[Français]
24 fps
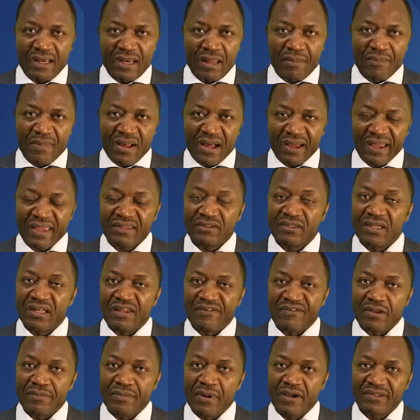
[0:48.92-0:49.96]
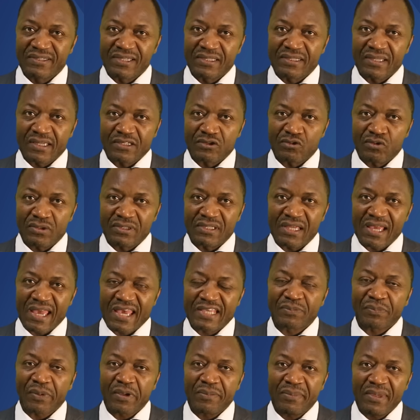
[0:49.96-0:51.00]
La marraine de l'événement s'est ensuite
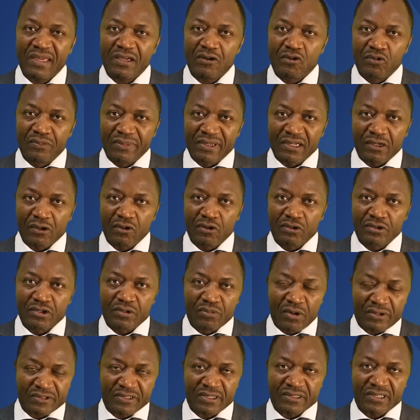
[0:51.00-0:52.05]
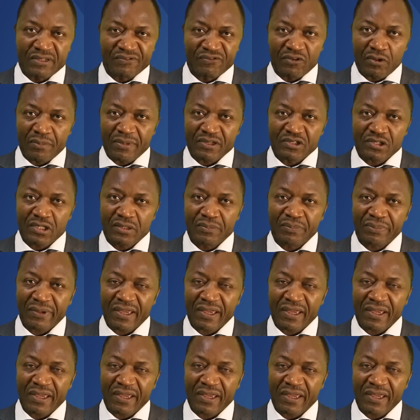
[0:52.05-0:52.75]
exprimée au micro de Brussels Information